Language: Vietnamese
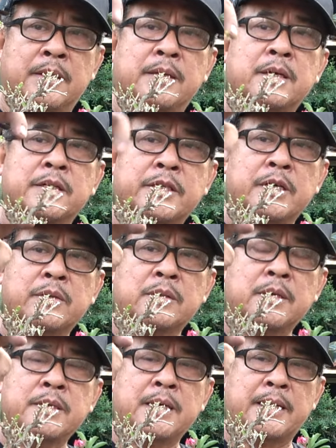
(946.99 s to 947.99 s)
tôi thường xuyên tôi
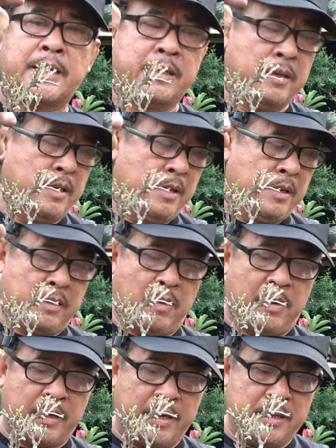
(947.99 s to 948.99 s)
tưới như vậy
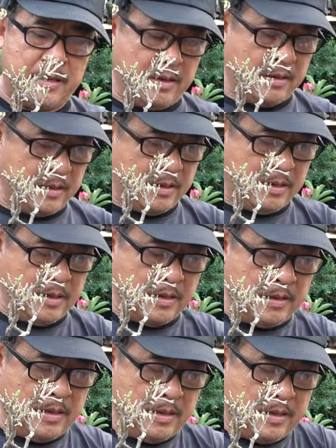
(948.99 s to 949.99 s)
còn cái ờ, cái
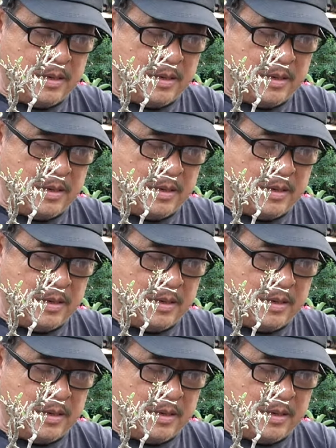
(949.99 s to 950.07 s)
ờ,